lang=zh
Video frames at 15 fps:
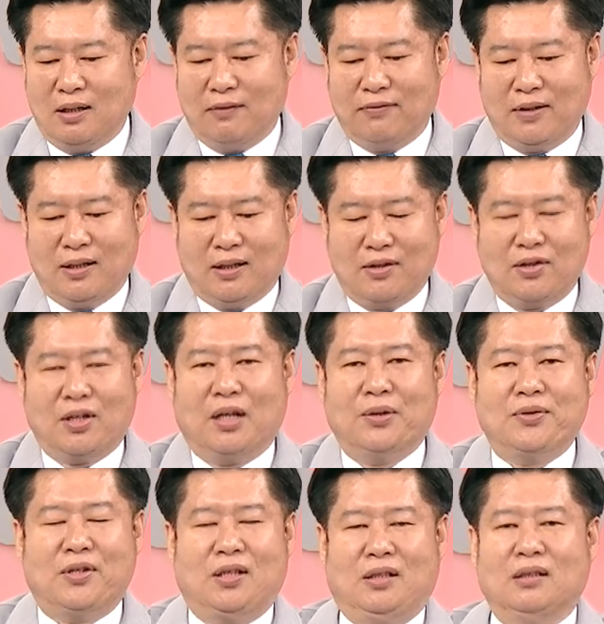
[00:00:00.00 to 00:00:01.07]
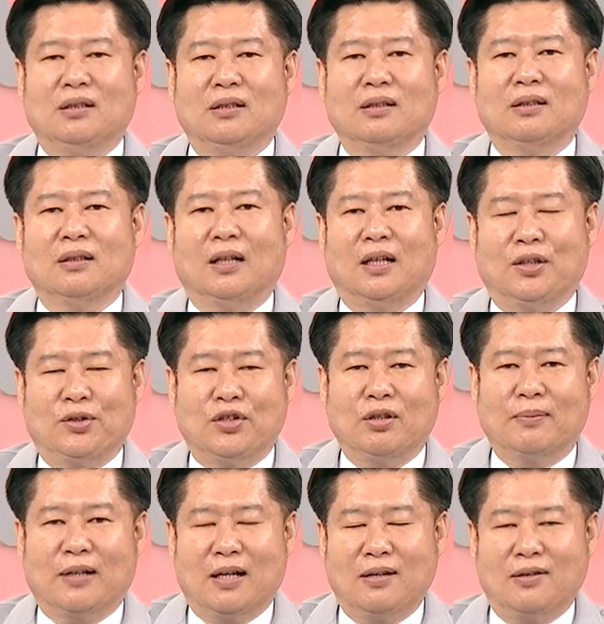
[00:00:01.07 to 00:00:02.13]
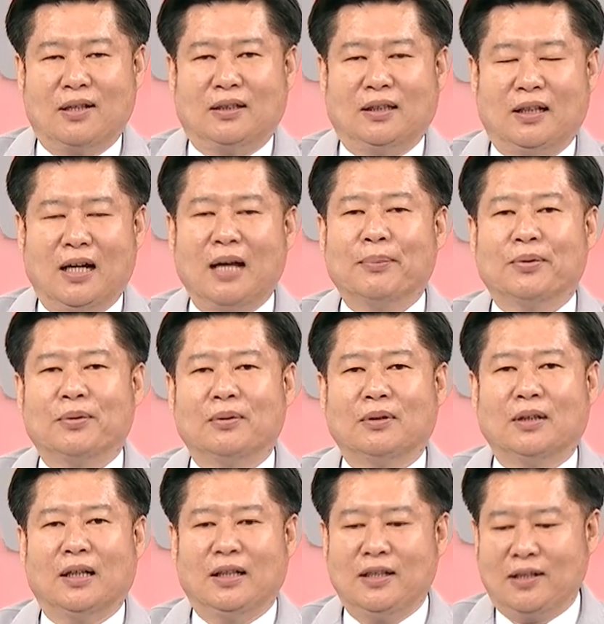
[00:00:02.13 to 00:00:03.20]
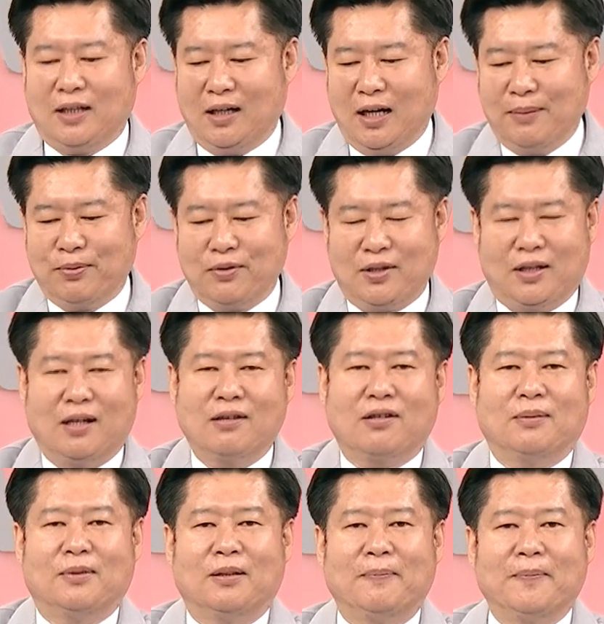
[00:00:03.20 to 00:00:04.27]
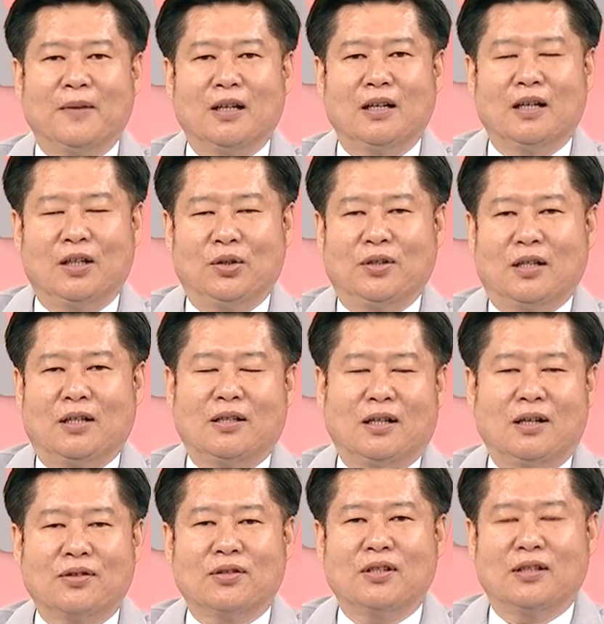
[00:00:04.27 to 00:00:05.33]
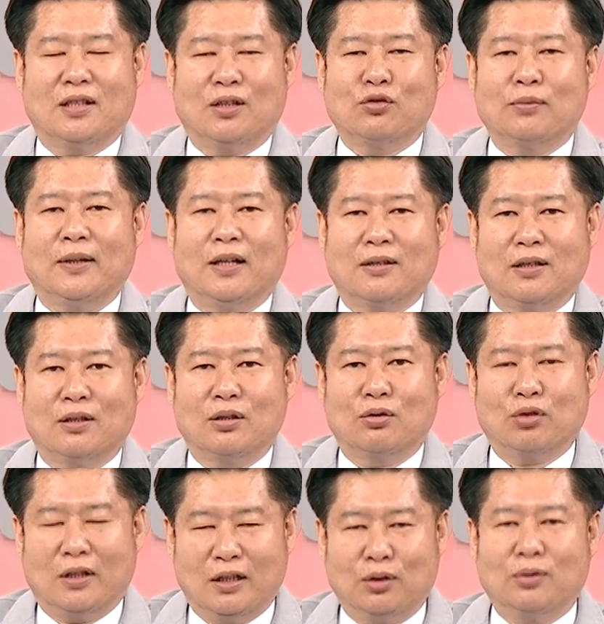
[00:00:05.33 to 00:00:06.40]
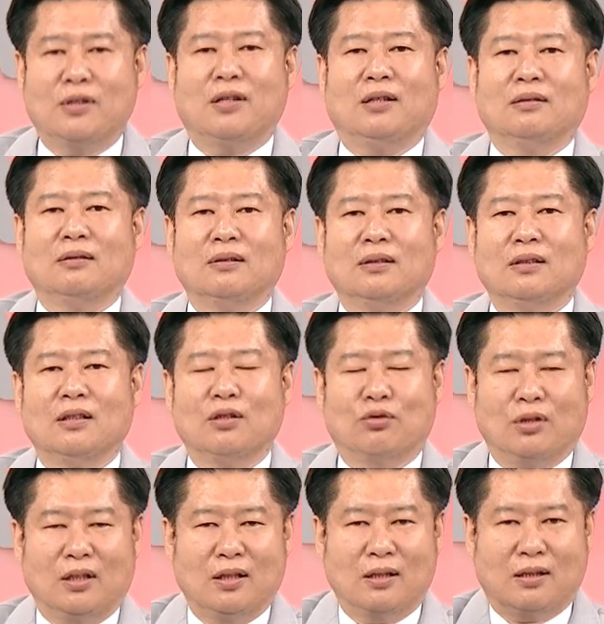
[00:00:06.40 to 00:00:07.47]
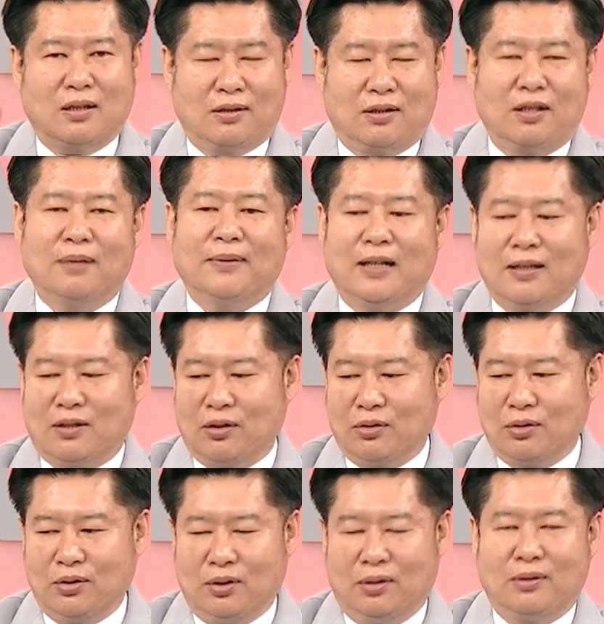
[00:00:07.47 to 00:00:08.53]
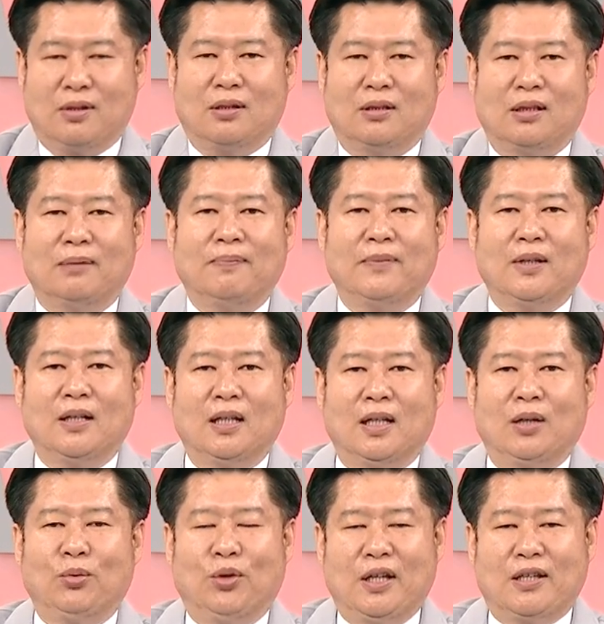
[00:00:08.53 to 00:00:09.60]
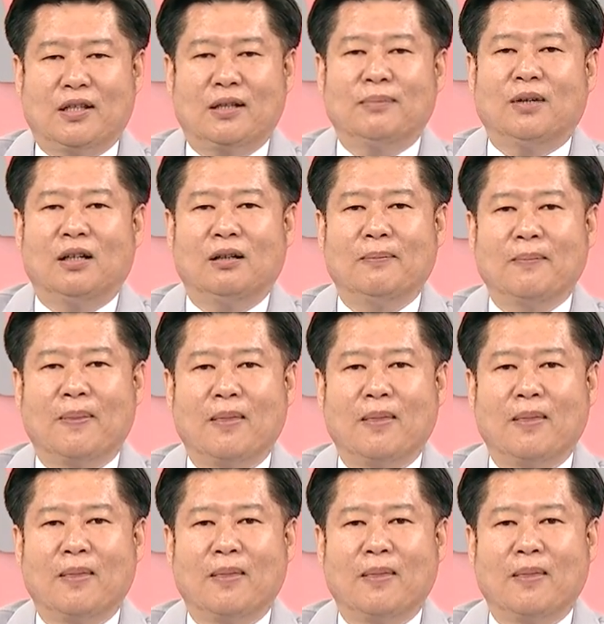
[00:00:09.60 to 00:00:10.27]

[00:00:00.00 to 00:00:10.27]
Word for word: 一定要非常小心啊。尤其我们刚刚讲到艾普，那你讲艾普想要什么？很多人想张老师，你这样股票好像赚很多钱，赚了四十一趴，操作六次了，为什么